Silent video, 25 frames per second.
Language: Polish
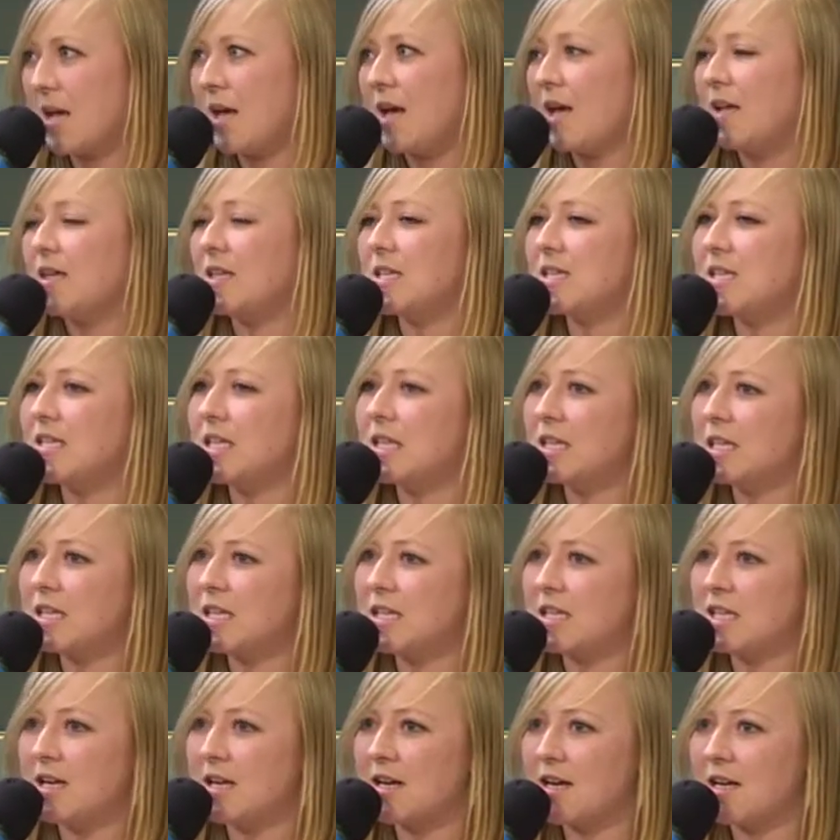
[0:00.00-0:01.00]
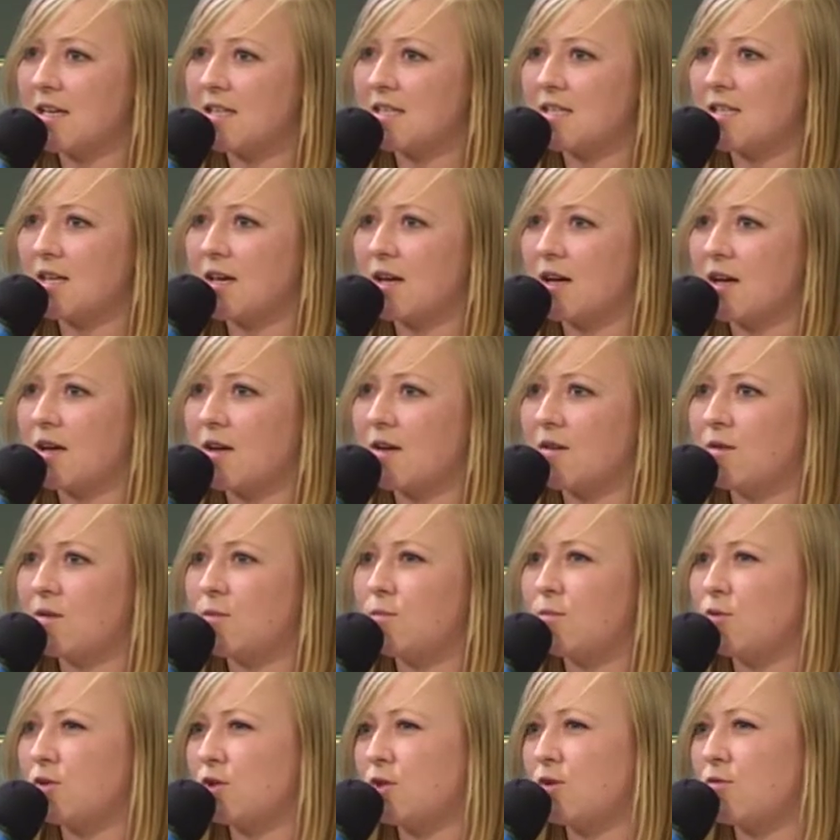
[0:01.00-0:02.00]
Niestety ich relacja
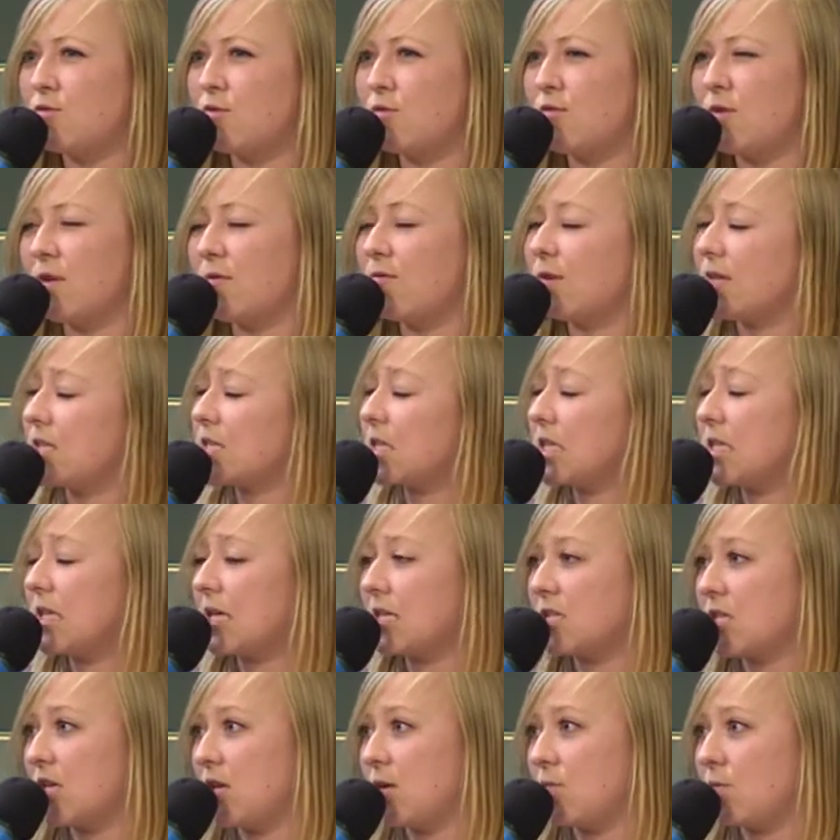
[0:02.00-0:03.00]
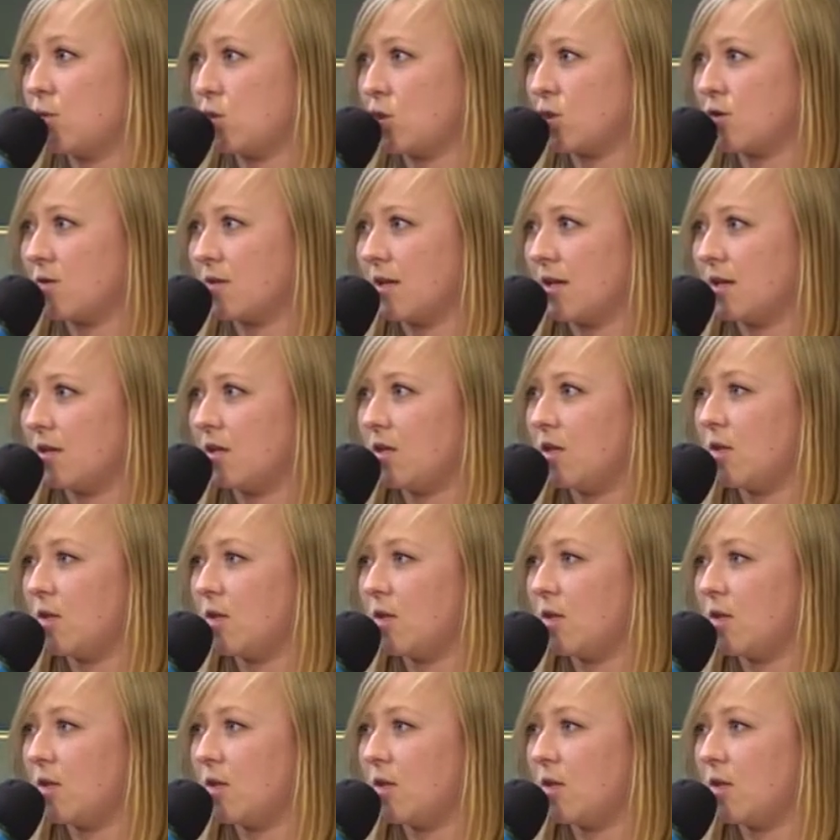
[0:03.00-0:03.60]
budzi głównie fascynację i pożądanie,